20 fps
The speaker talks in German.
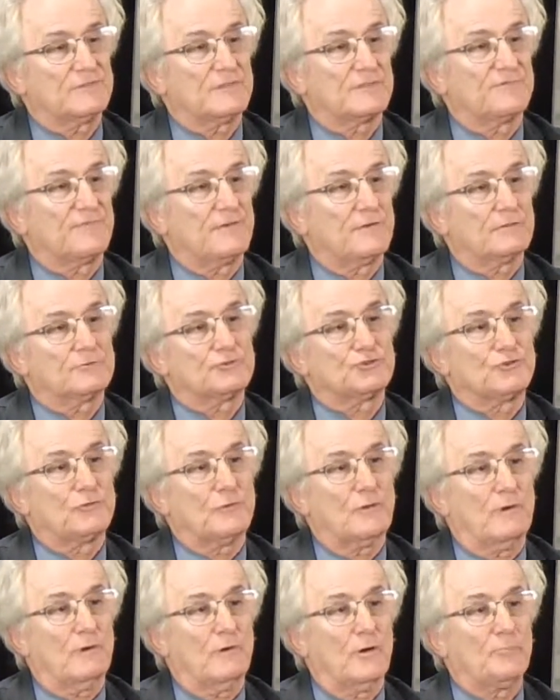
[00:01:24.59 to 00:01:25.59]
das fängt schon
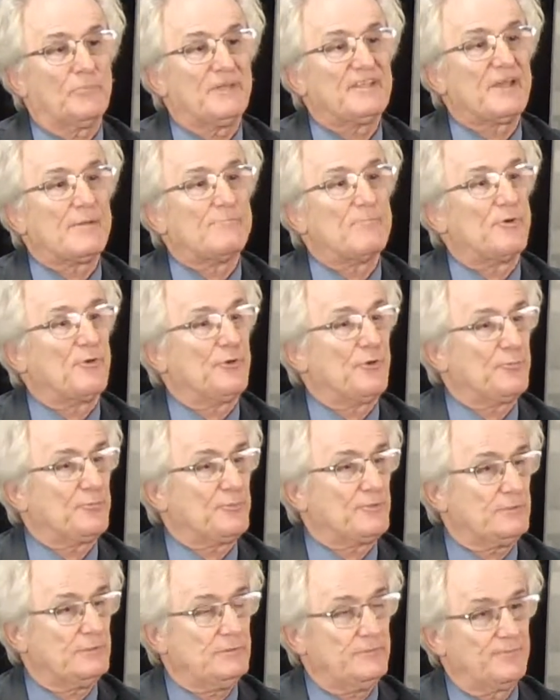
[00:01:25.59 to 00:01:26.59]
an bei den
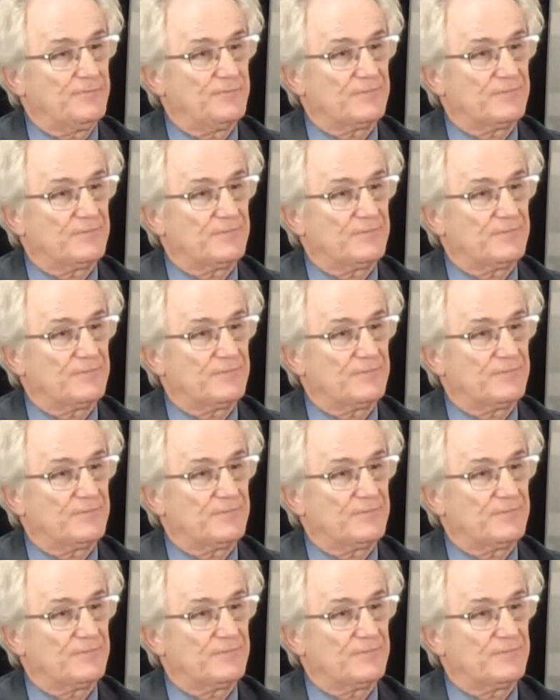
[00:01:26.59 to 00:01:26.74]
Möbeln